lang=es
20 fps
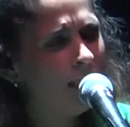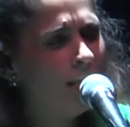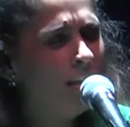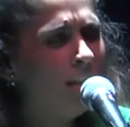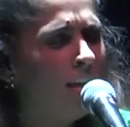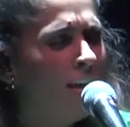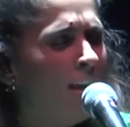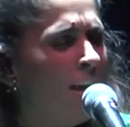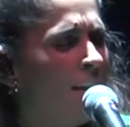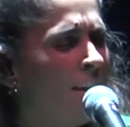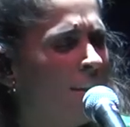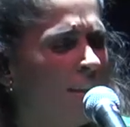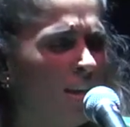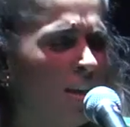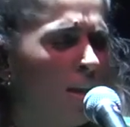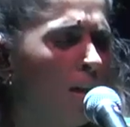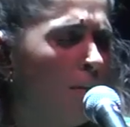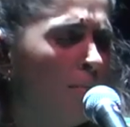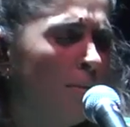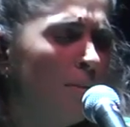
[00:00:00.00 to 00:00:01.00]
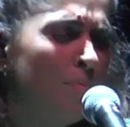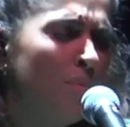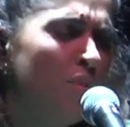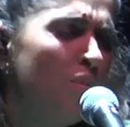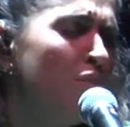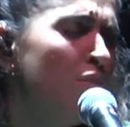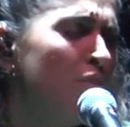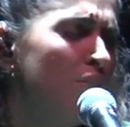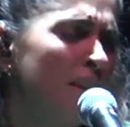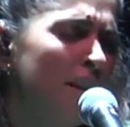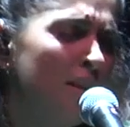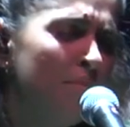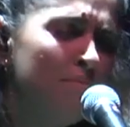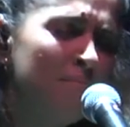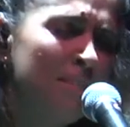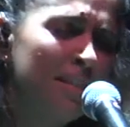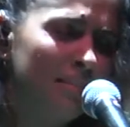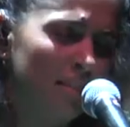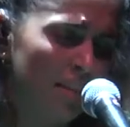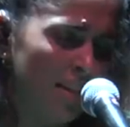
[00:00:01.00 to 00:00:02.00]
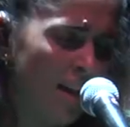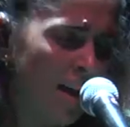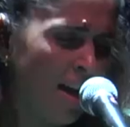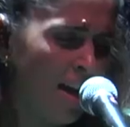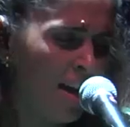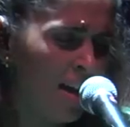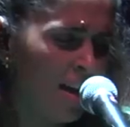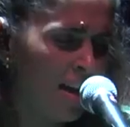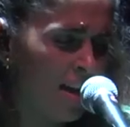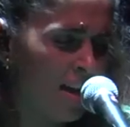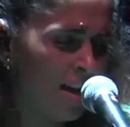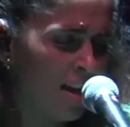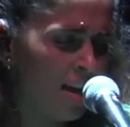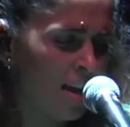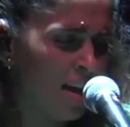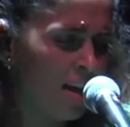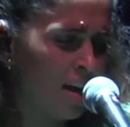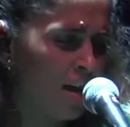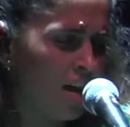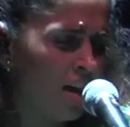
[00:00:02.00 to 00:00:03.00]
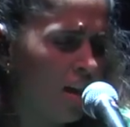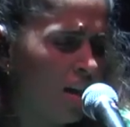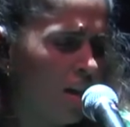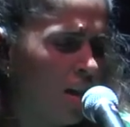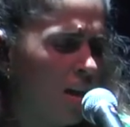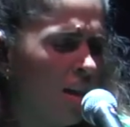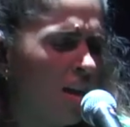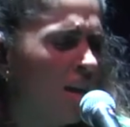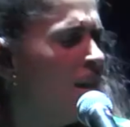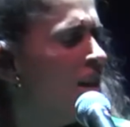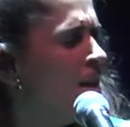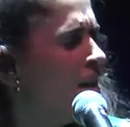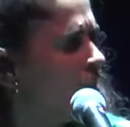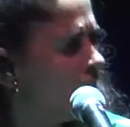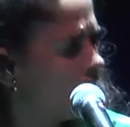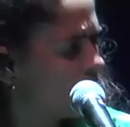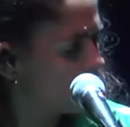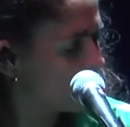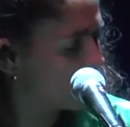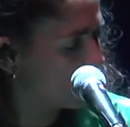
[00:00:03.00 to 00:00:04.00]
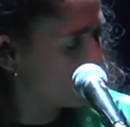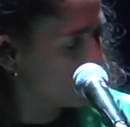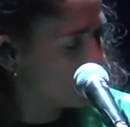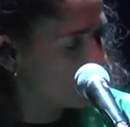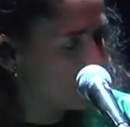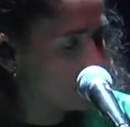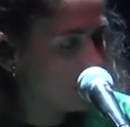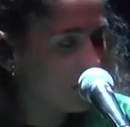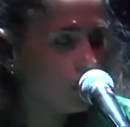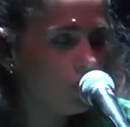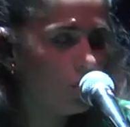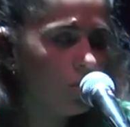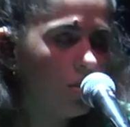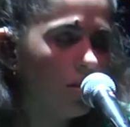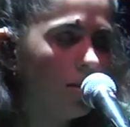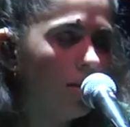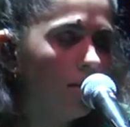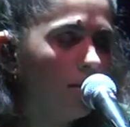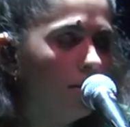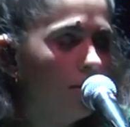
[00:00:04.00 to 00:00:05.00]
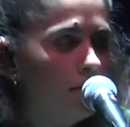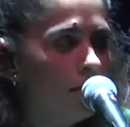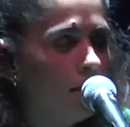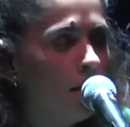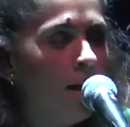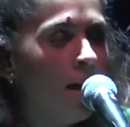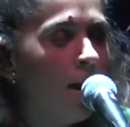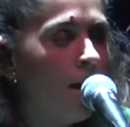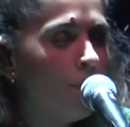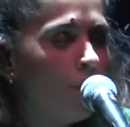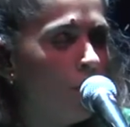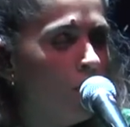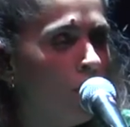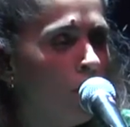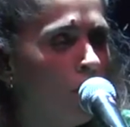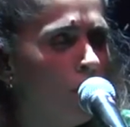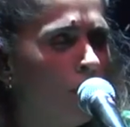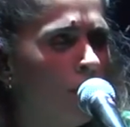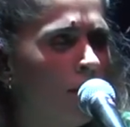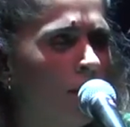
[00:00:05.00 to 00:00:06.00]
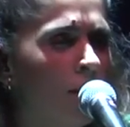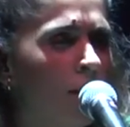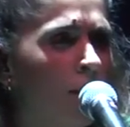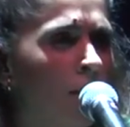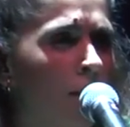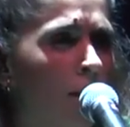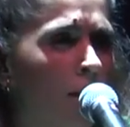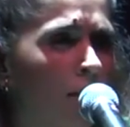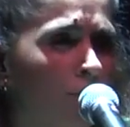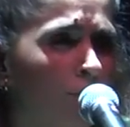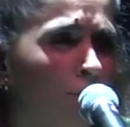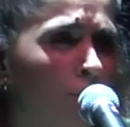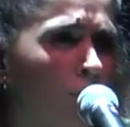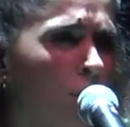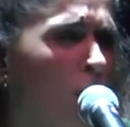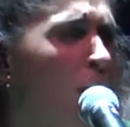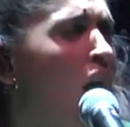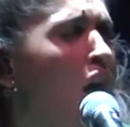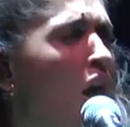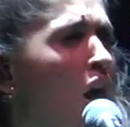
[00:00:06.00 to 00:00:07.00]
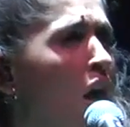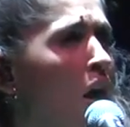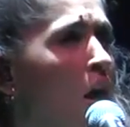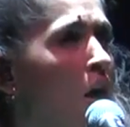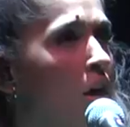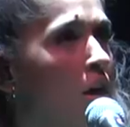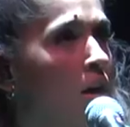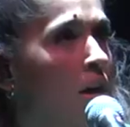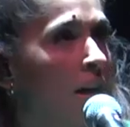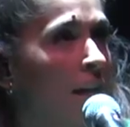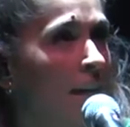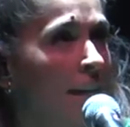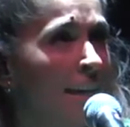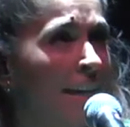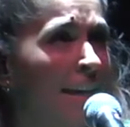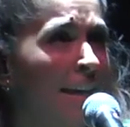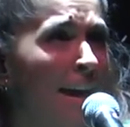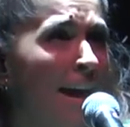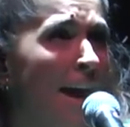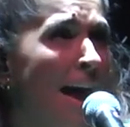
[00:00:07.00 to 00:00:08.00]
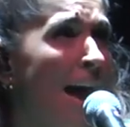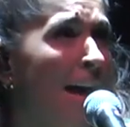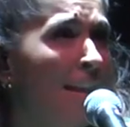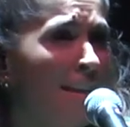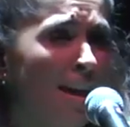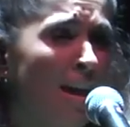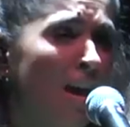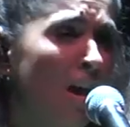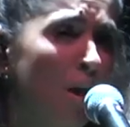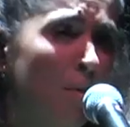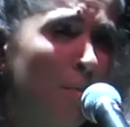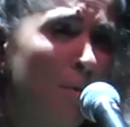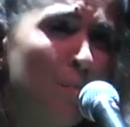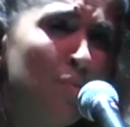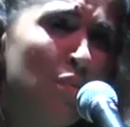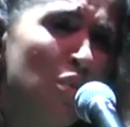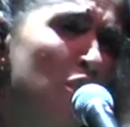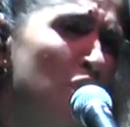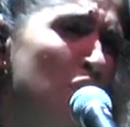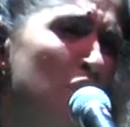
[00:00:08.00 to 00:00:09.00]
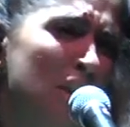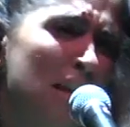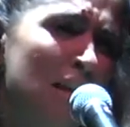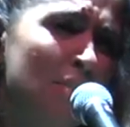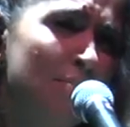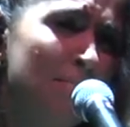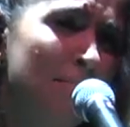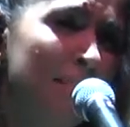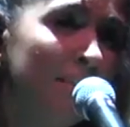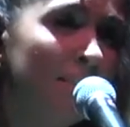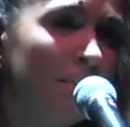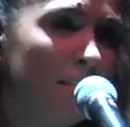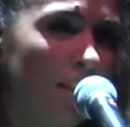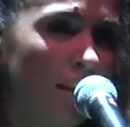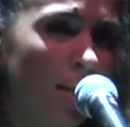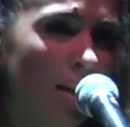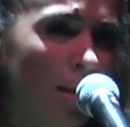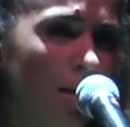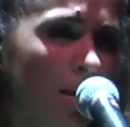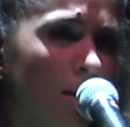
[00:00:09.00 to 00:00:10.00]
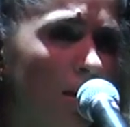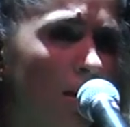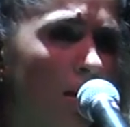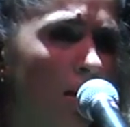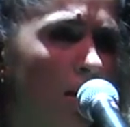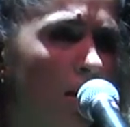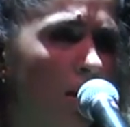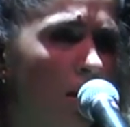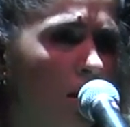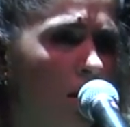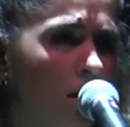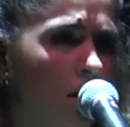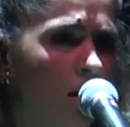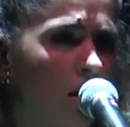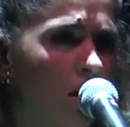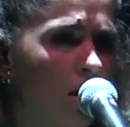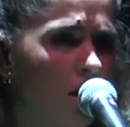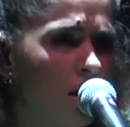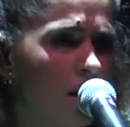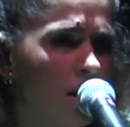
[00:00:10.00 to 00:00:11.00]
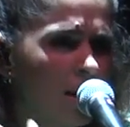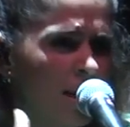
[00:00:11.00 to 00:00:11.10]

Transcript: y a la em memoria me trae cosa que está volviendo, y a la memoria me trae